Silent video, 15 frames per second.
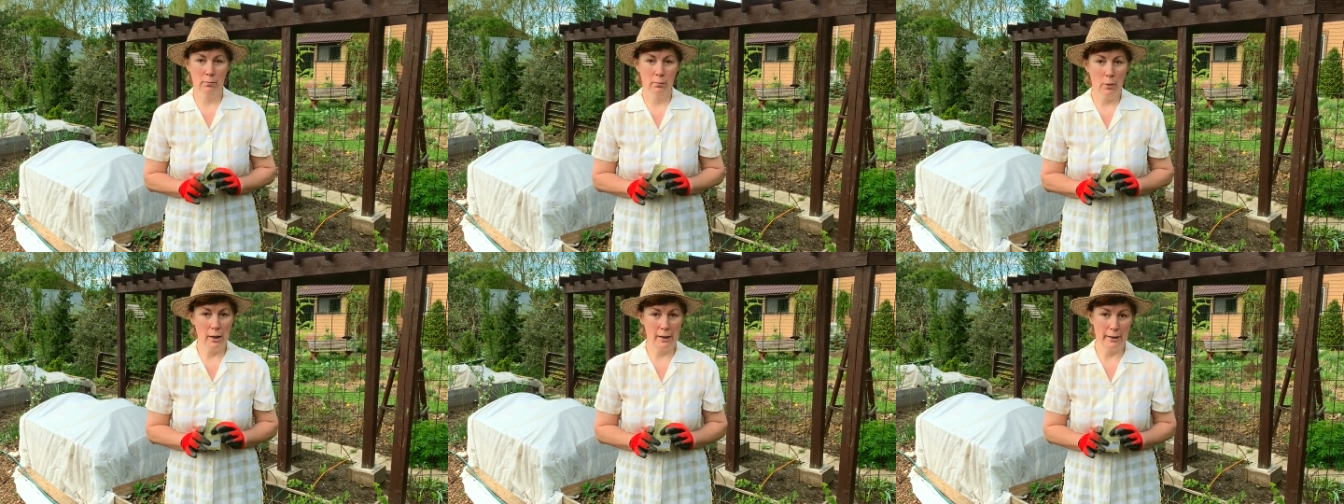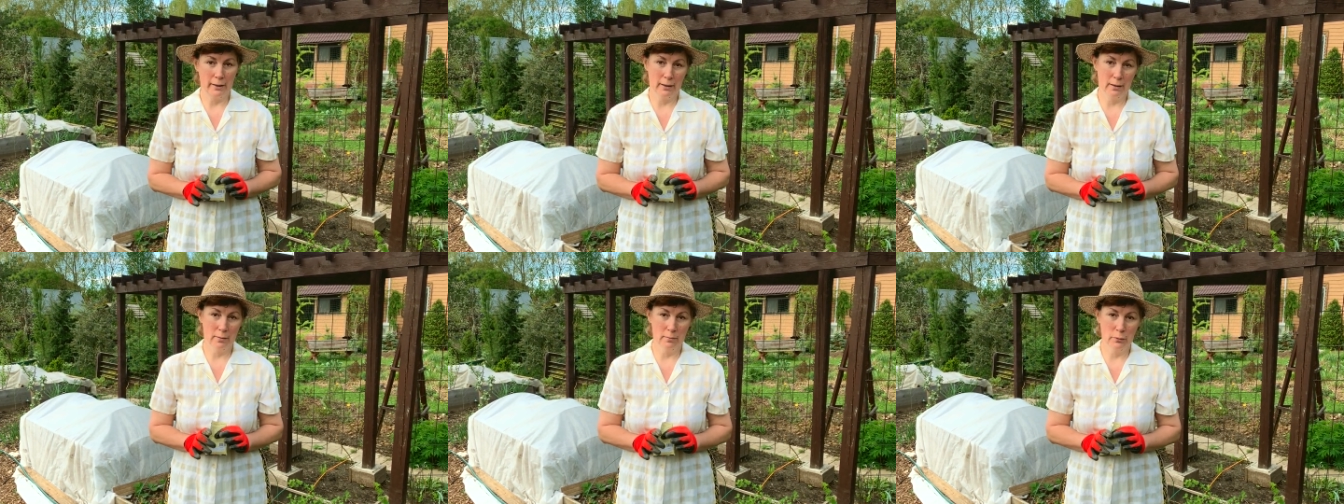
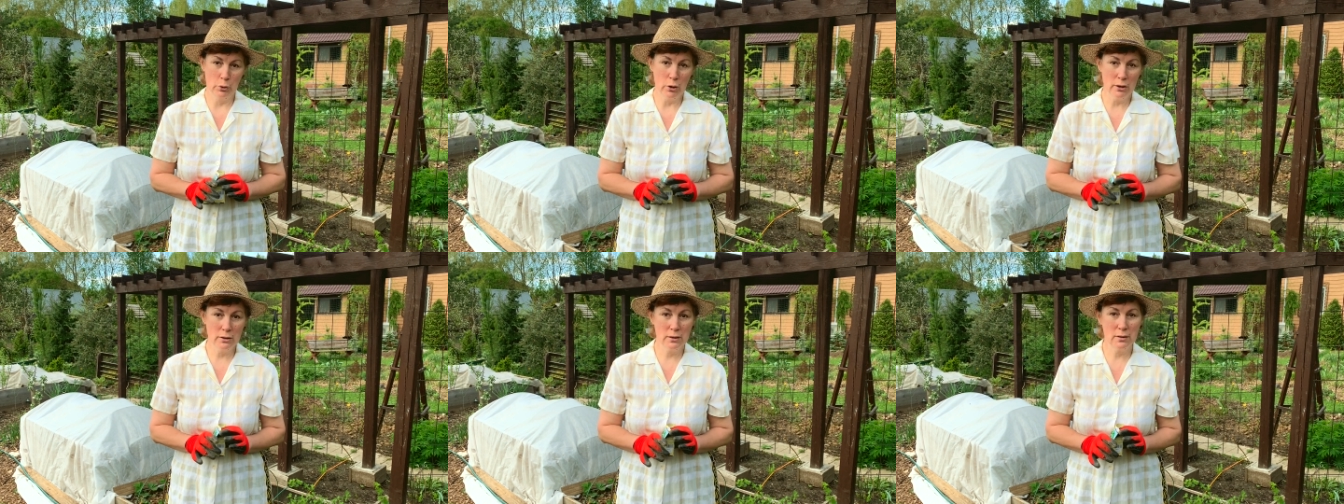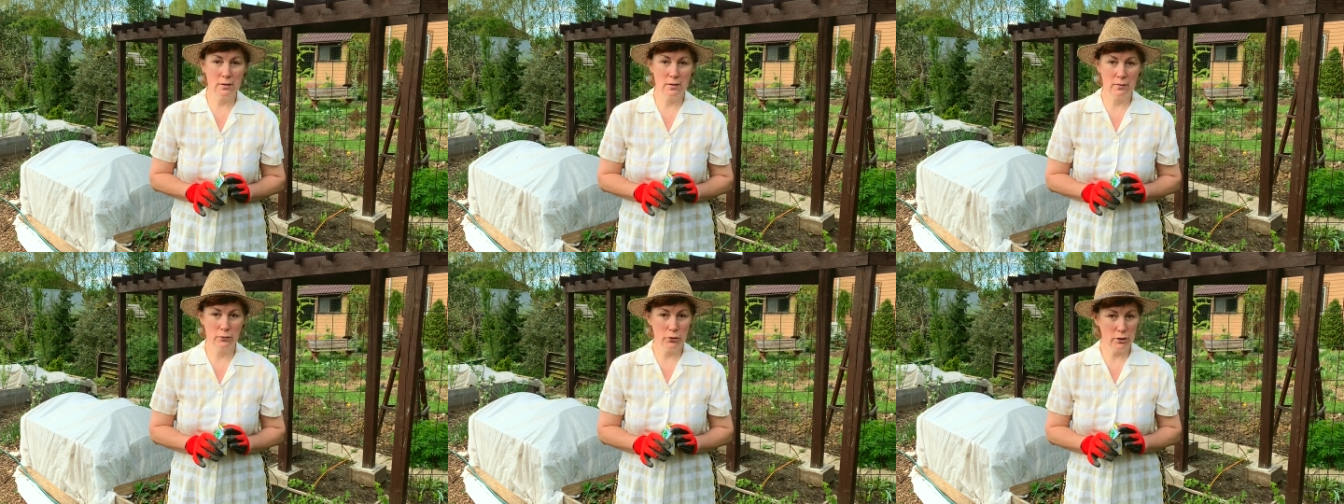маленьком нюансе
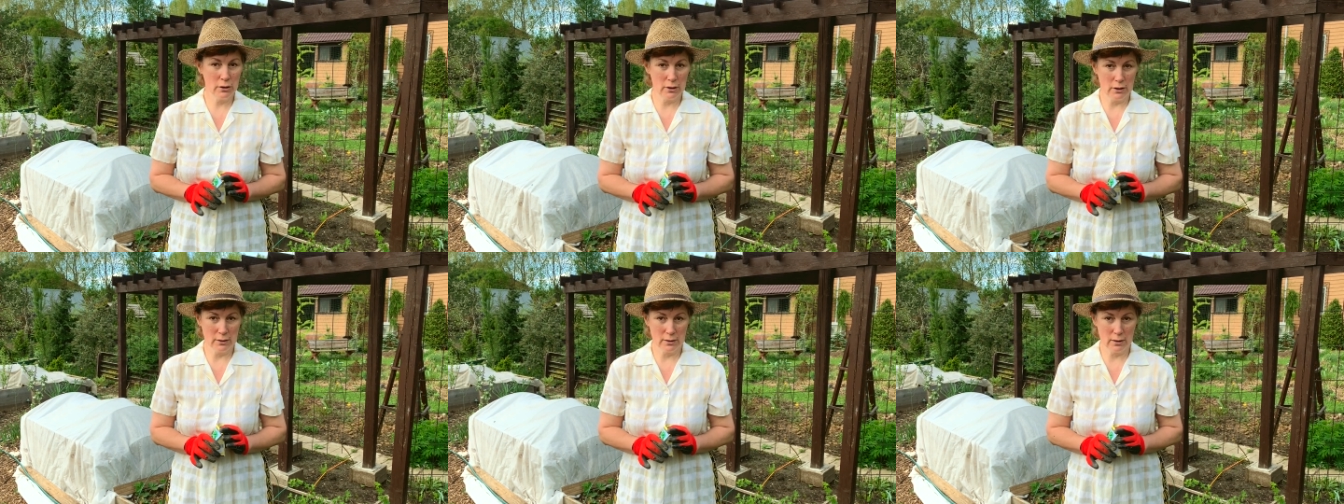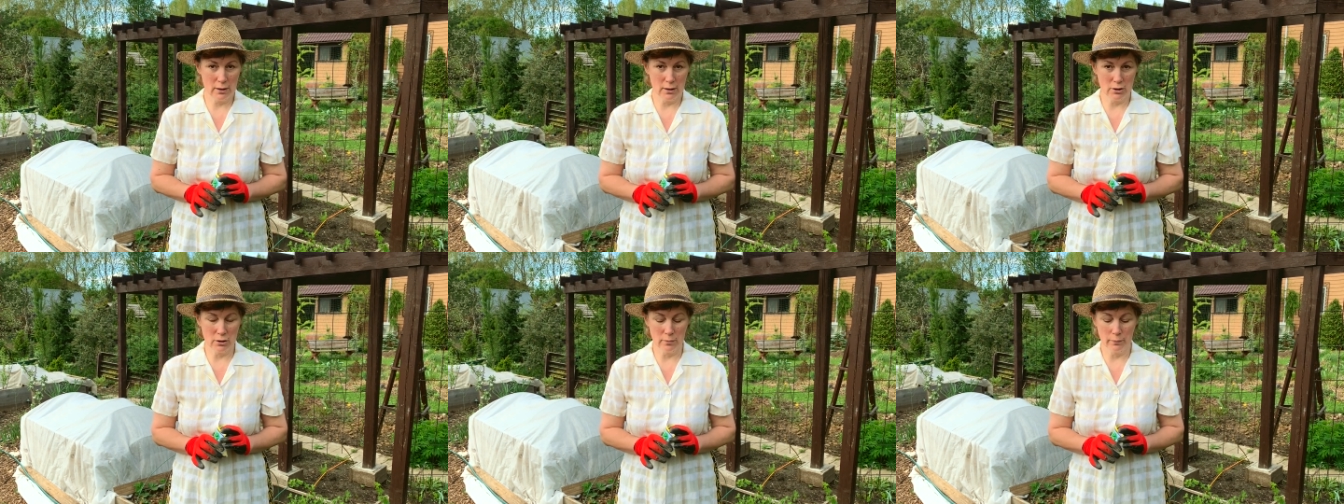сегодня и
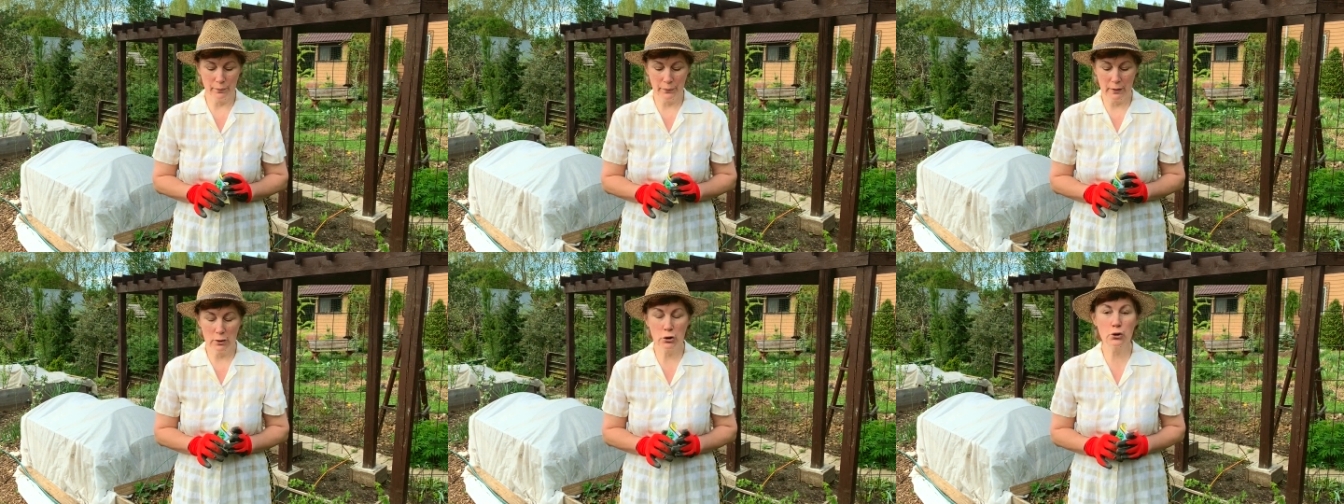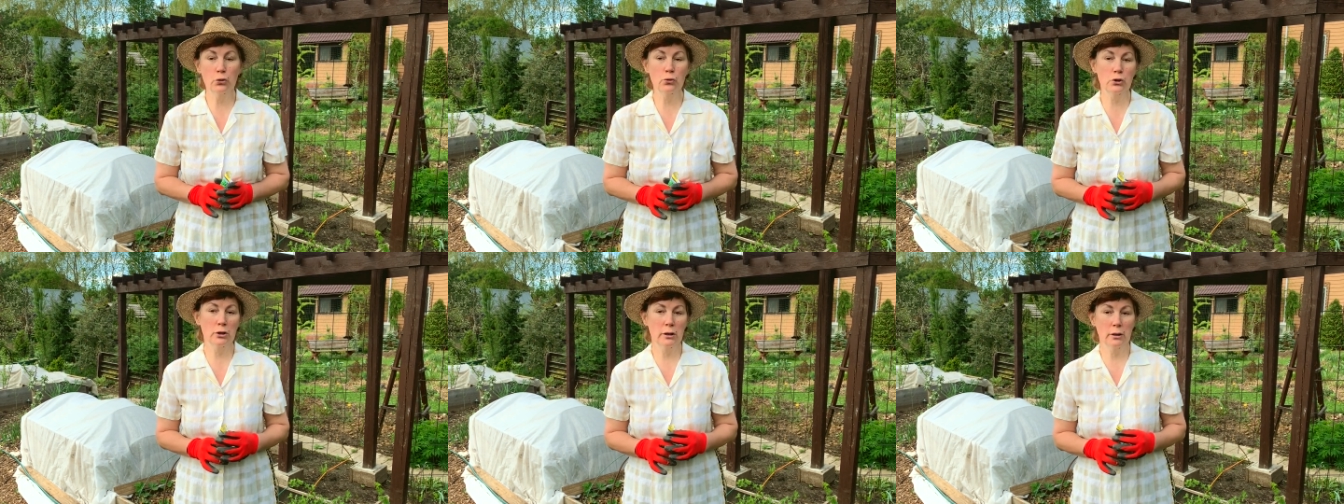расскажем.
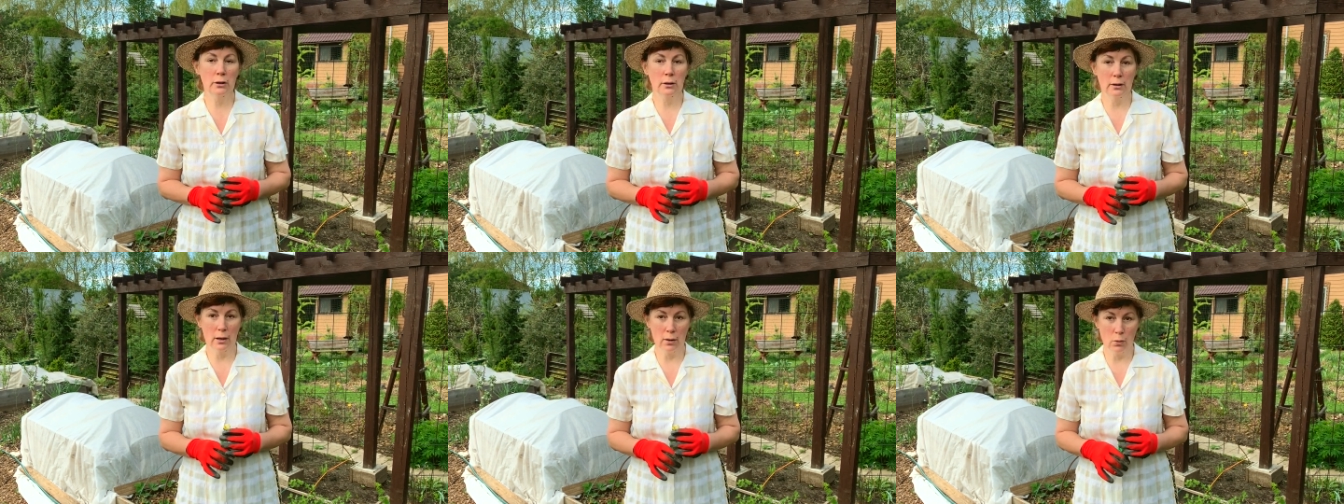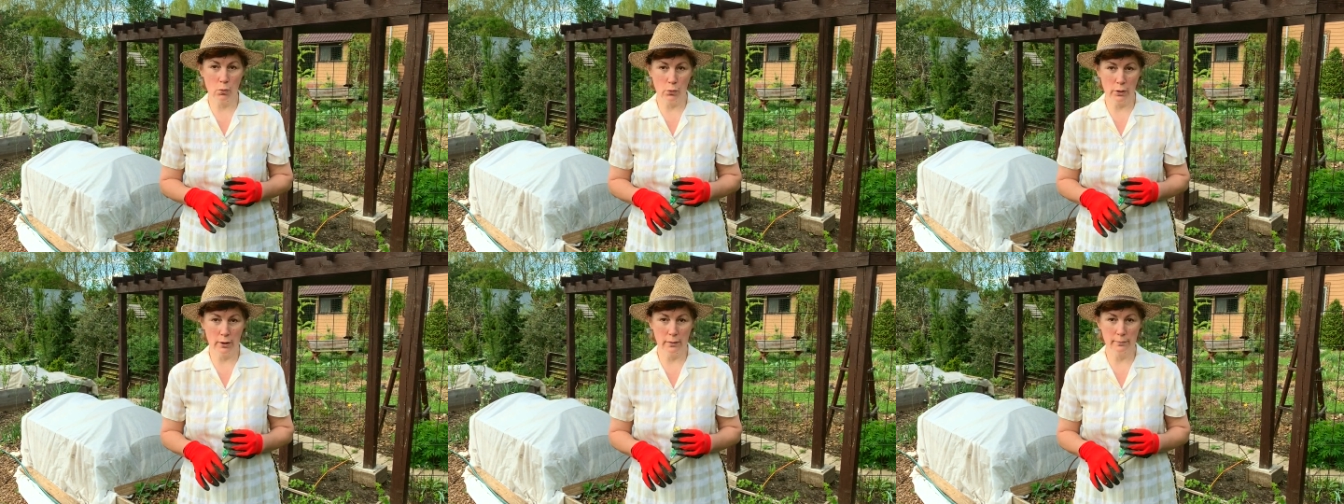Что же это
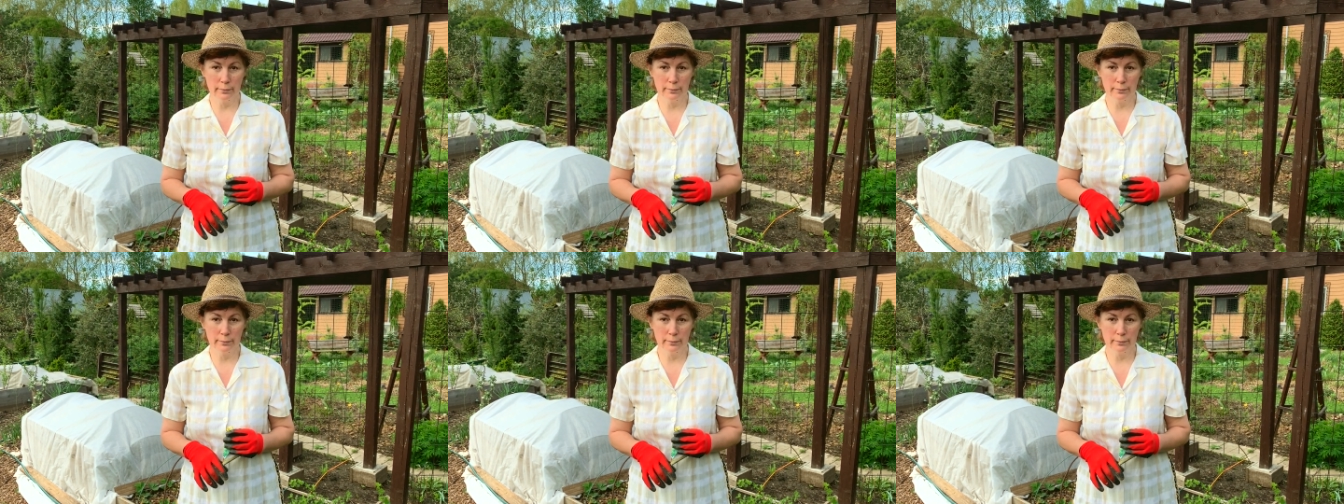такое?